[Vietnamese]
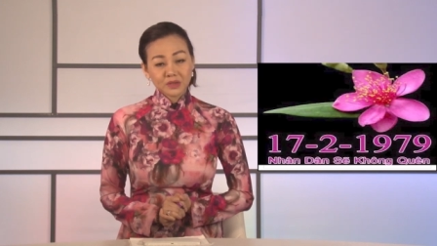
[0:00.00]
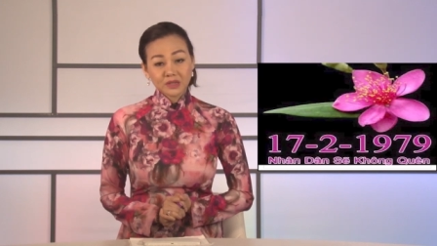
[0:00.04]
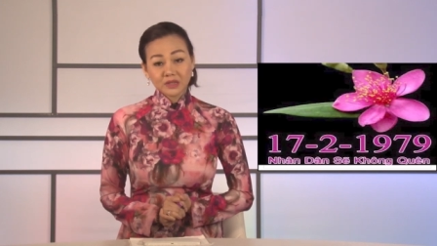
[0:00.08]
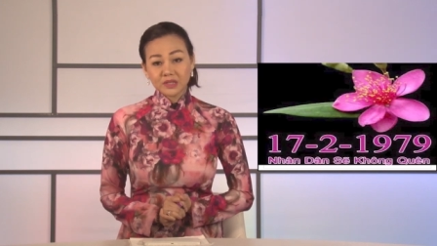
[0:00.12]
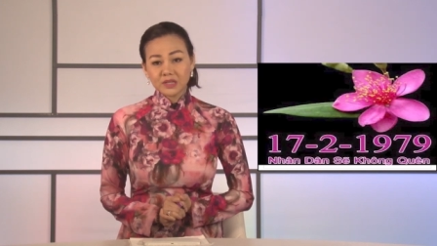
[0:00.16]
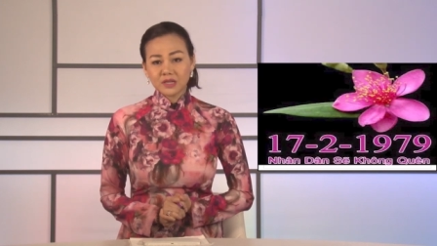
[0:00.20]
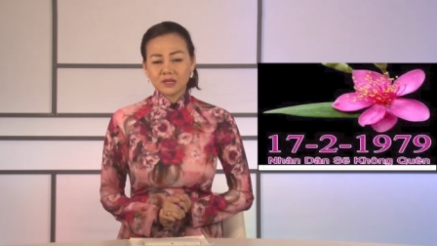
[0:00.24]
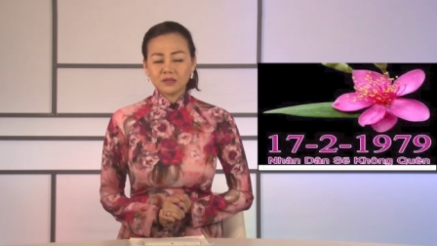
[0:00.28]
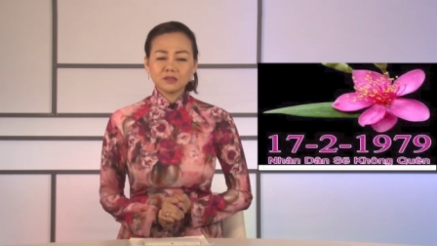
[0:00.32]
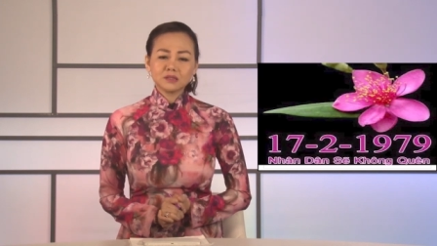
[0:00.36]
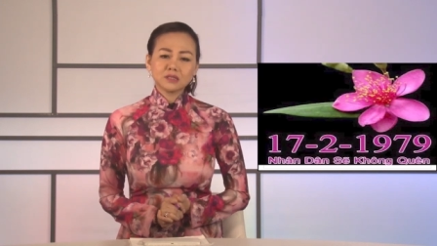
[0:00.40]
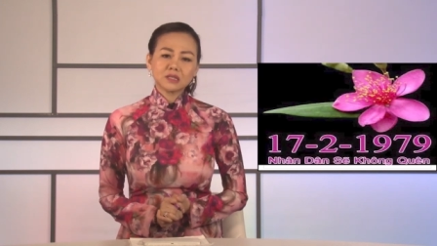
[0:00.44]

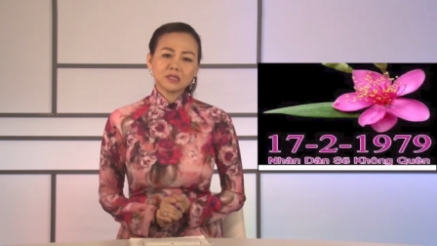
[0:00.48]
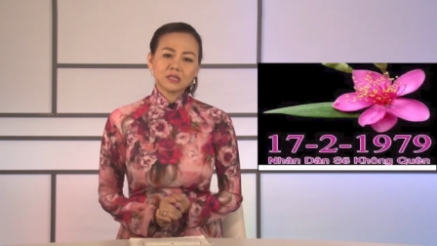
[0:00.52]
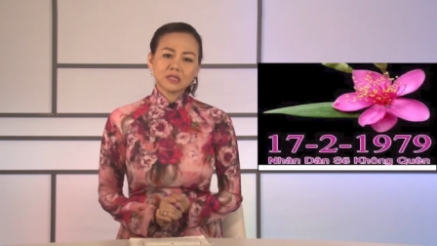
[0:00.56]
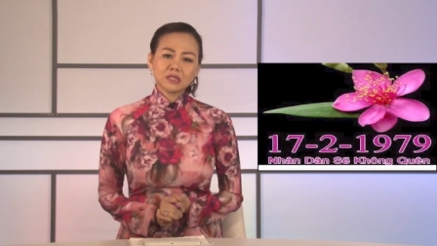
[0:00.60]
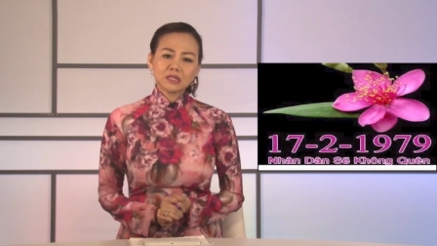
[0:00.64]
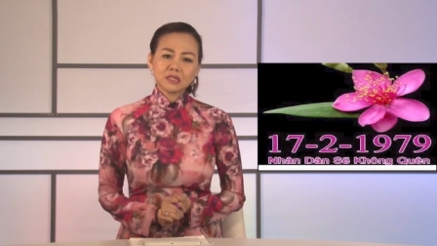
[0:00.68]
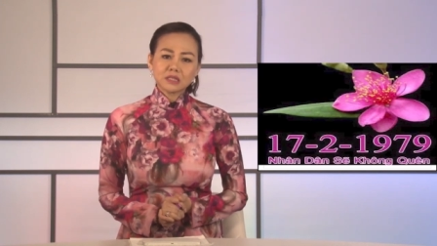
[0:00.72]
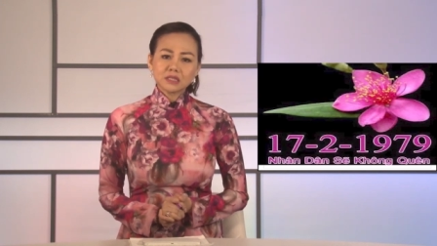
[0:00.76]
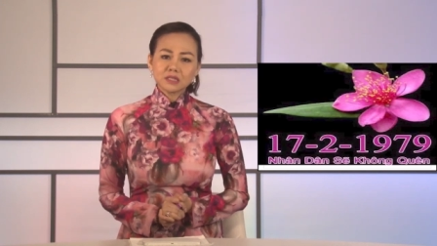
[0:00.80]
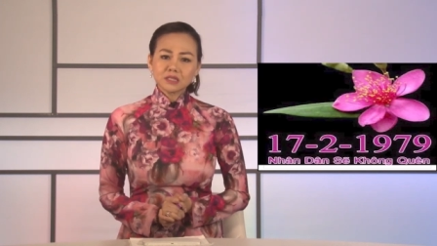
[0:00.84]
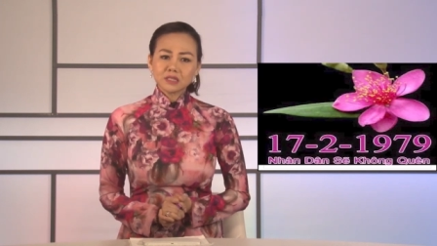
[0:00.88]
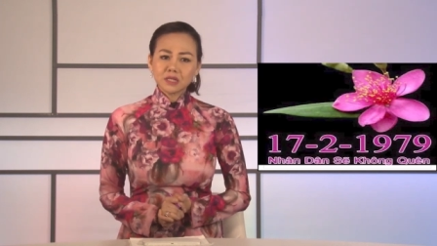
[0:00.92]
Nhưng
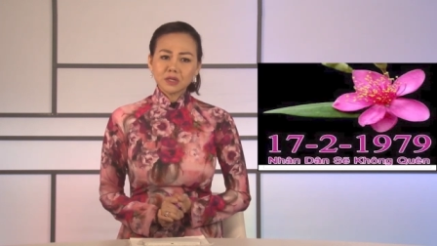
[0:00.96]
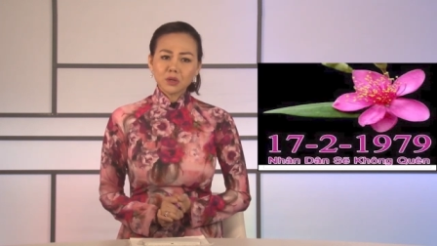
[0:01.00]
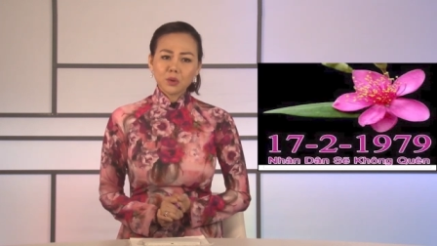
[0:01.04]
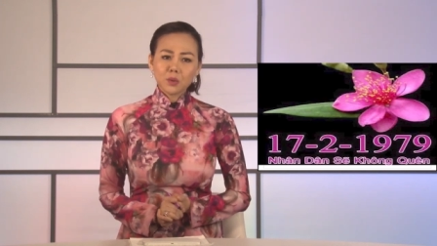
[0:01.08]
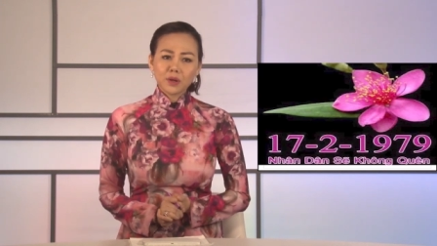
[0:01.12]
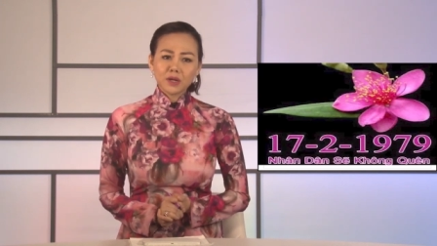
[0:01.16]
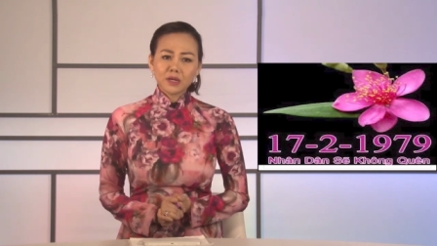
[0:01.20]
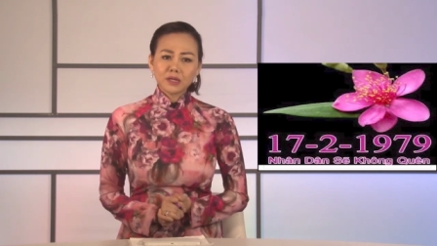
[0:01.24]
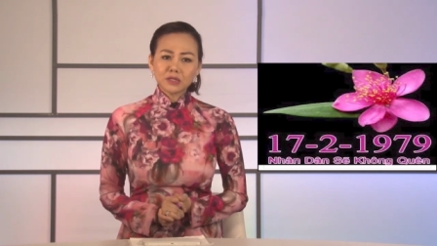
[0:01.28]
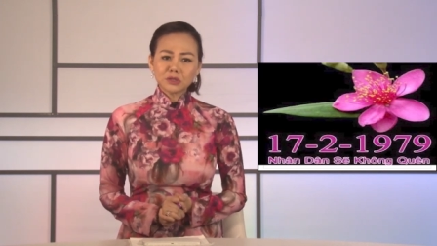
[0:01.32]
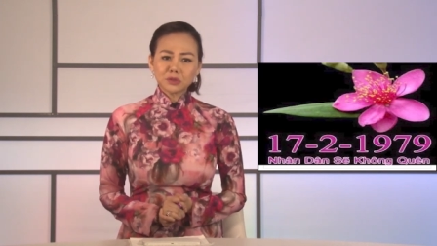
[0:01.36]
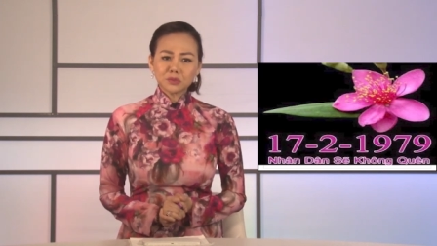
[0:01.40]
chính
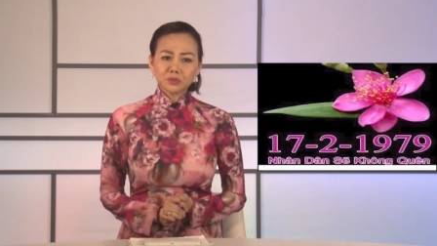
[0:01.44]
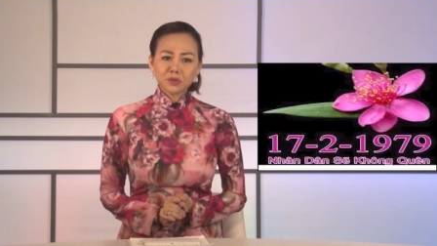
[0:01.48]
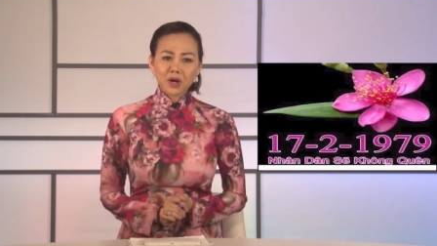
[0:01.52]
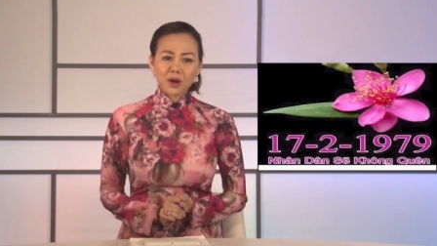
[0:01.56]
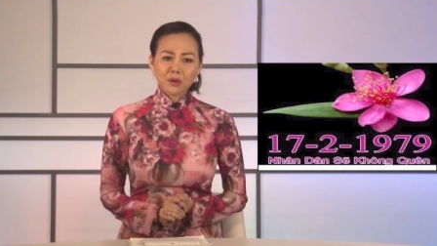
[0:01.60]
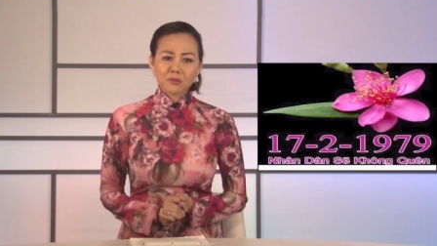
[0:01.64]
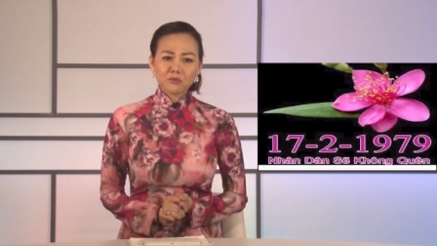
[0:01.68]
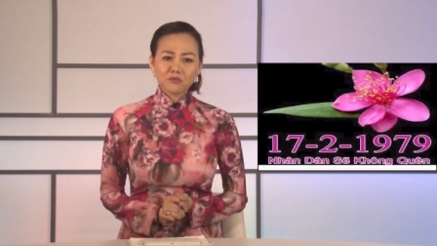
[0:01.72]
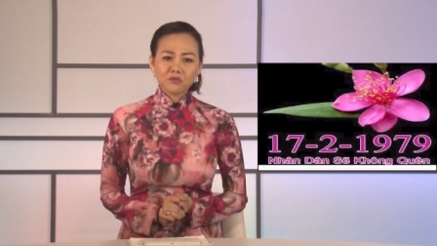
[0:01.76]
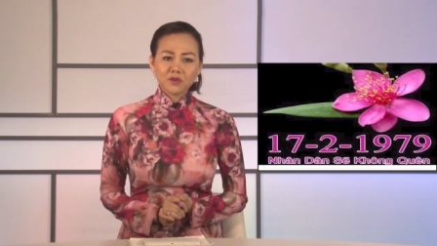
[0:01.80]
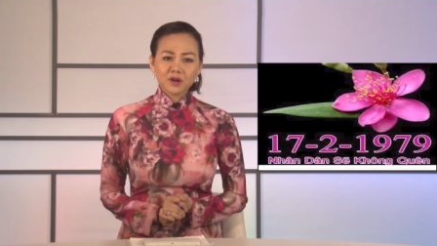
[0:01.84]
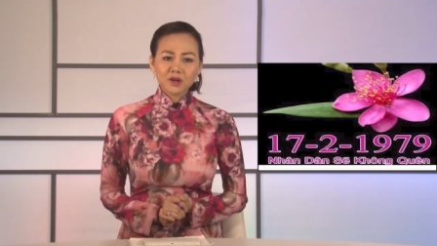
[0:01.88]
quyền Trung
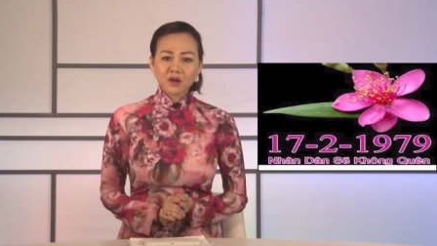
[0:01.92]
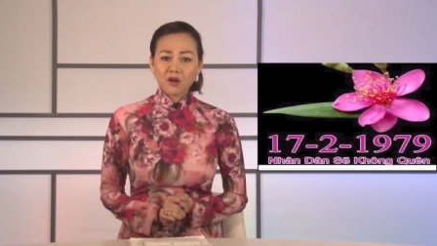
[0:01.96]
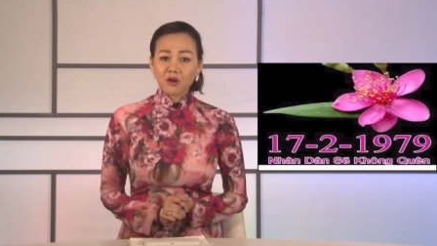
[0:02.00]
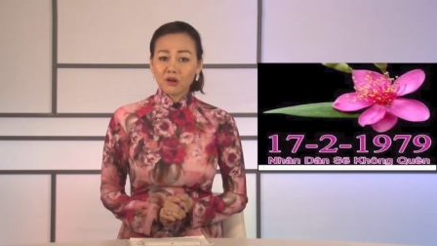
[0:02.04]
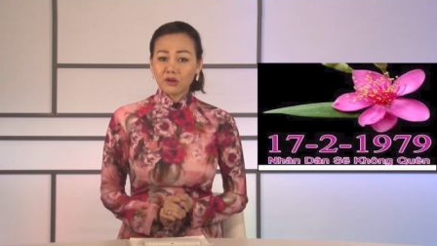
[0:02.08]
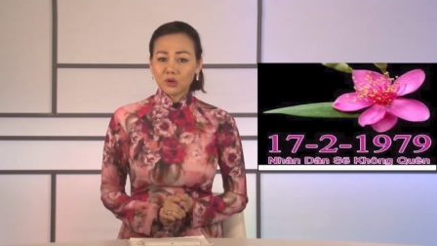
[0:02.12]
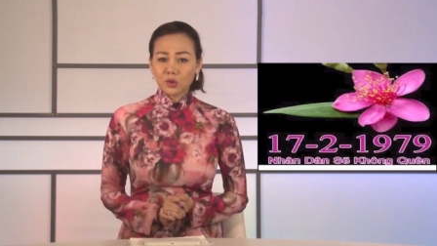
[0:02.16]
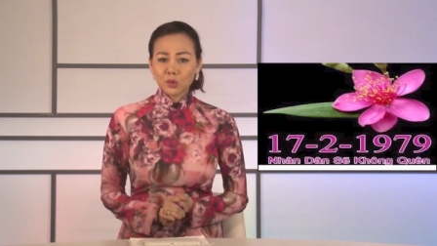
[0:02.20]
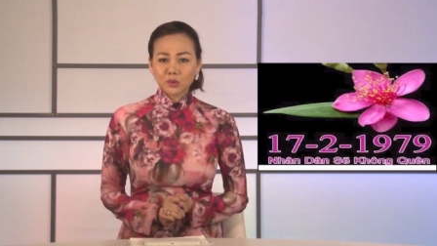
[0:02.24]
Cộng vẫn coi